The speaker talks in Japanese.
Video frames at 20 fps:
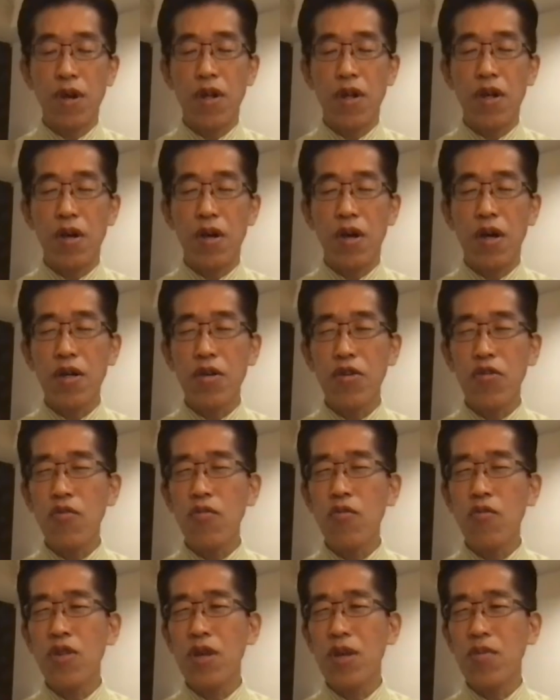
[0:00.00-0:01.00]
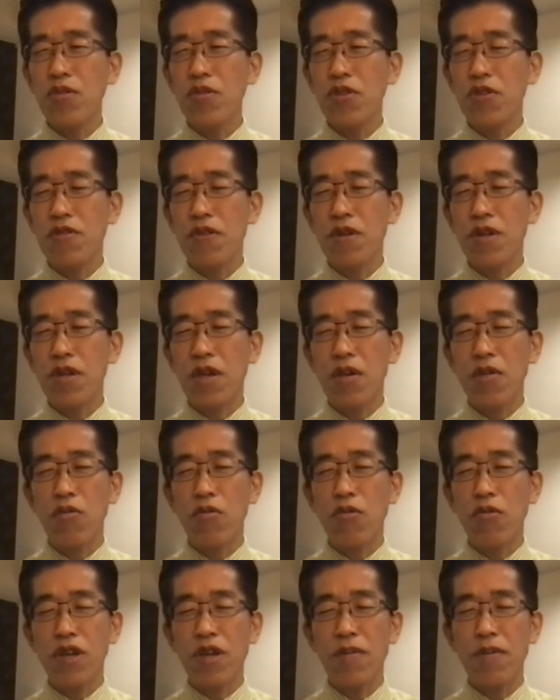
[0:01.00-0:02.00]
あの環境問題も実は結構
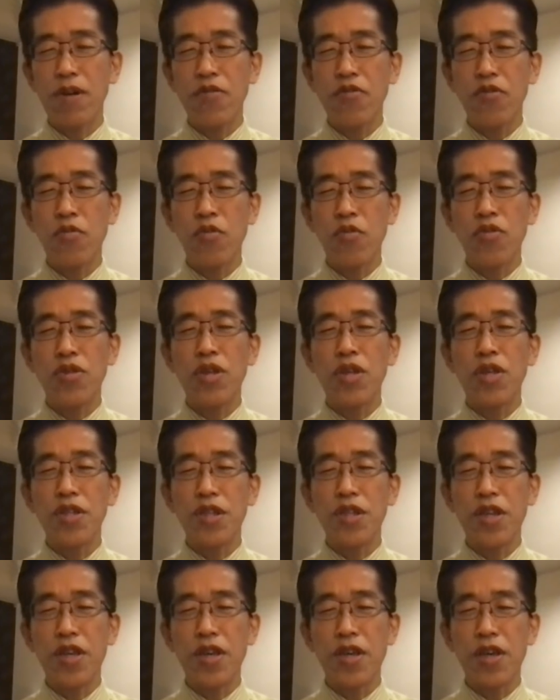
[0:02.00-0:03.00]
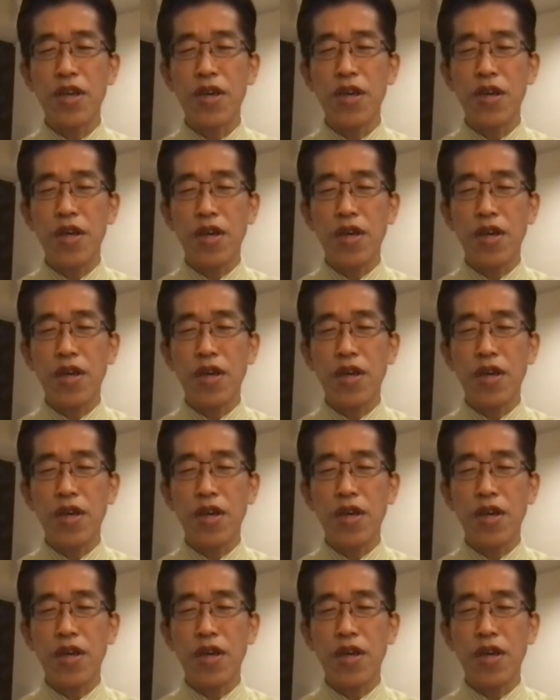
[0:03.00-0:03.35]
俺やばいと思っていて、